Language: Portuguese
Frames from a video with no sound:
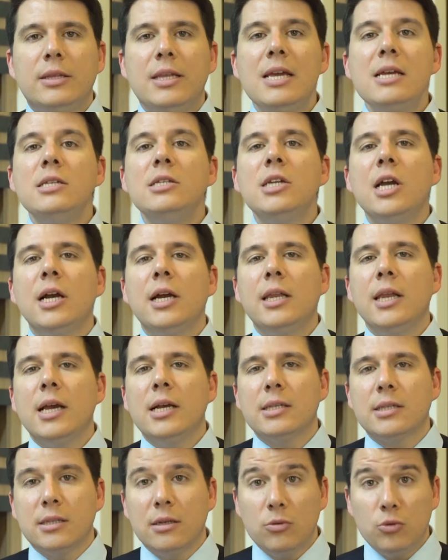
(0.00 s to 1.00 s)
Desde a
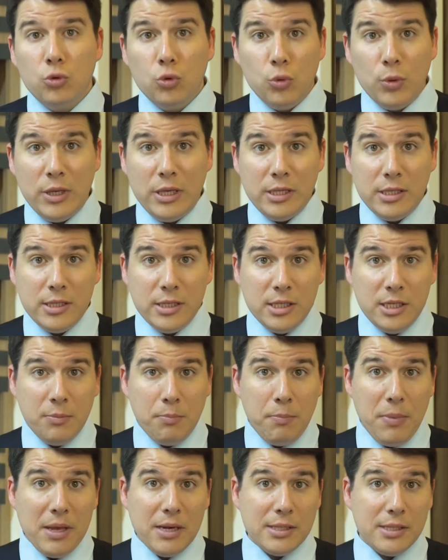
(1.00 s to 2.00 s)
criação do Índice de
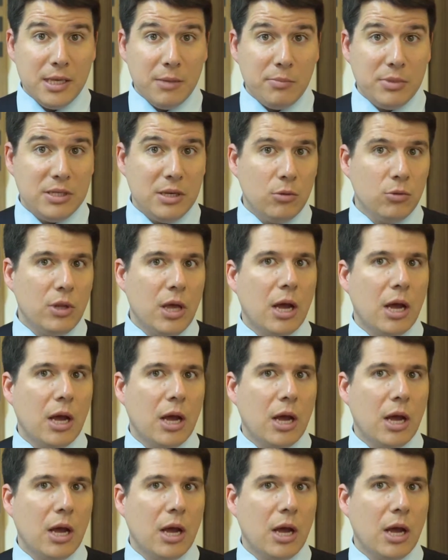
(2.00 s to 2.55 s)
Percepção